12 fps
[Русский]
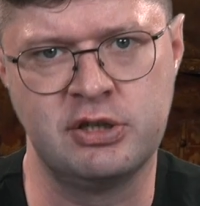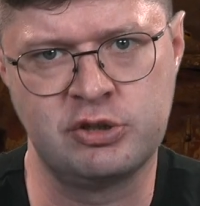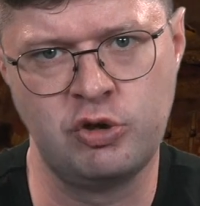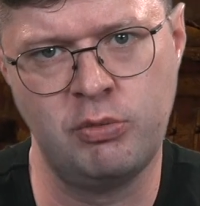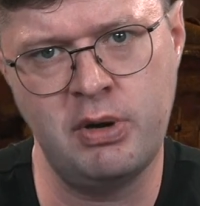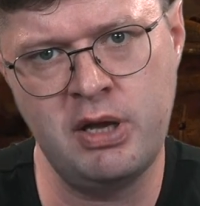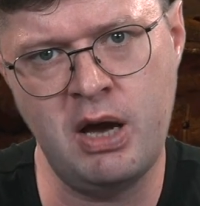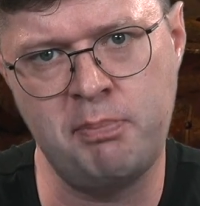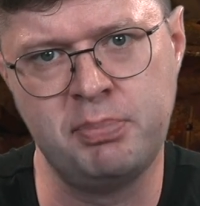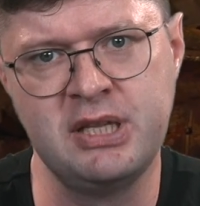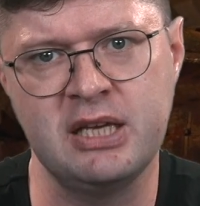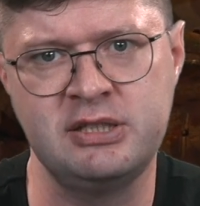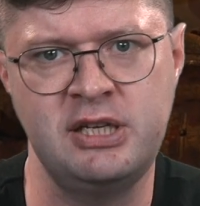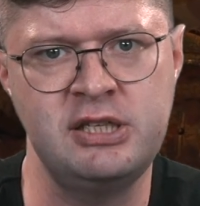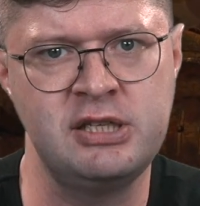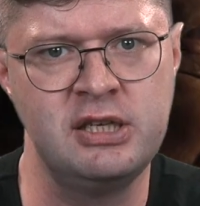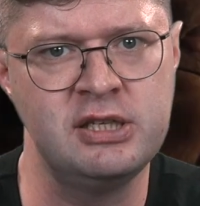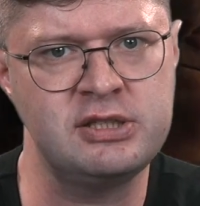что моя
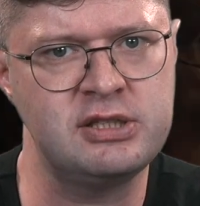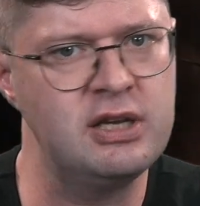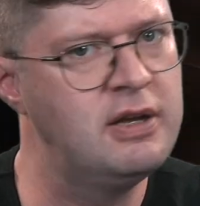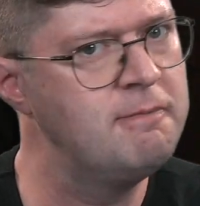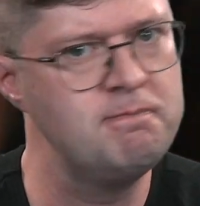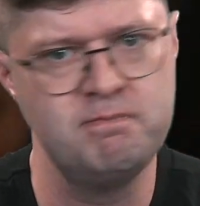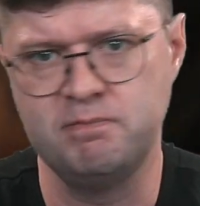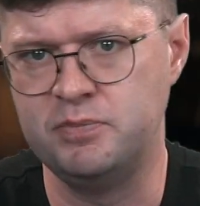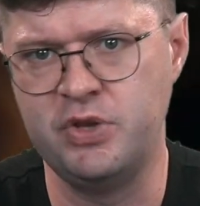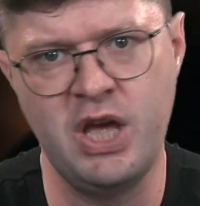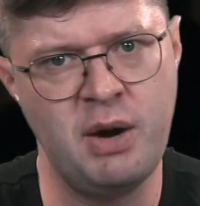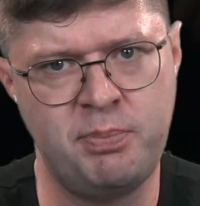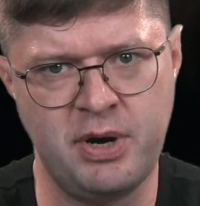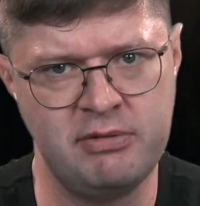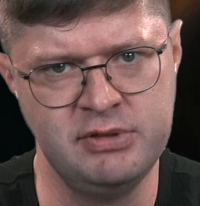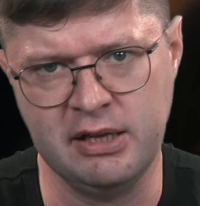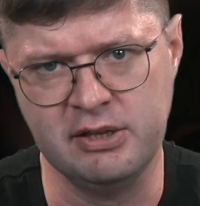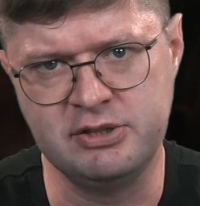подозрительность не
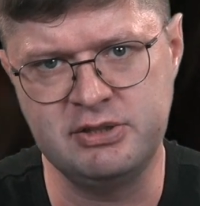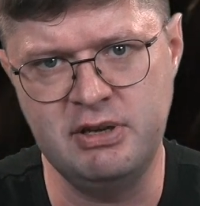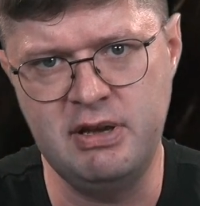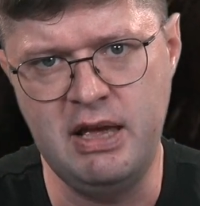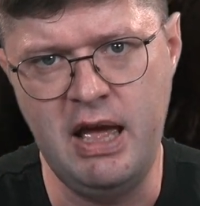оправдалась.